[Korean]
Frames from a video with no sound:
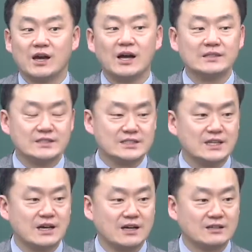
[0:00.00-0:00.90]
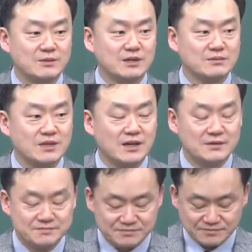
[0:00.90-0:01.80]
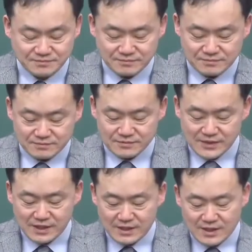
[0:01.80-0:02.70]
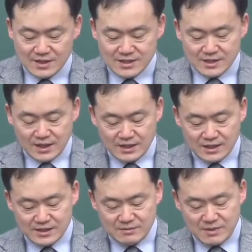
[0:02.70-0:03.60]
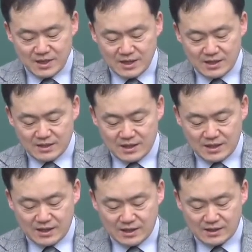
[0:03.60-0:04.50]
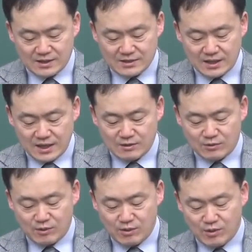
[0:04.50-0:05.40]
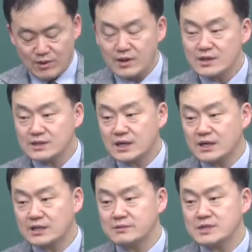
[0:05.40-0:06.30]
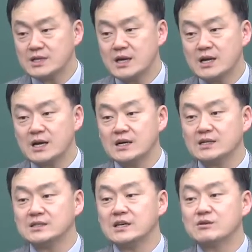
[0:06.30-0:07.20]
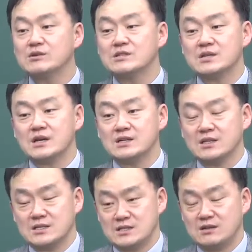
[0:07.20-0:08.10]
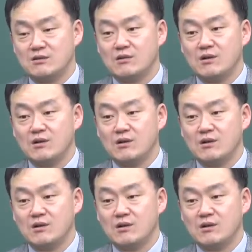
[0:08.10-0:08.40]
할 것이다. 그 말입니다. 그 하나님의 아, 사랑으로 그 하나님의 사랑과 은혜로 이스라엘을 다스리고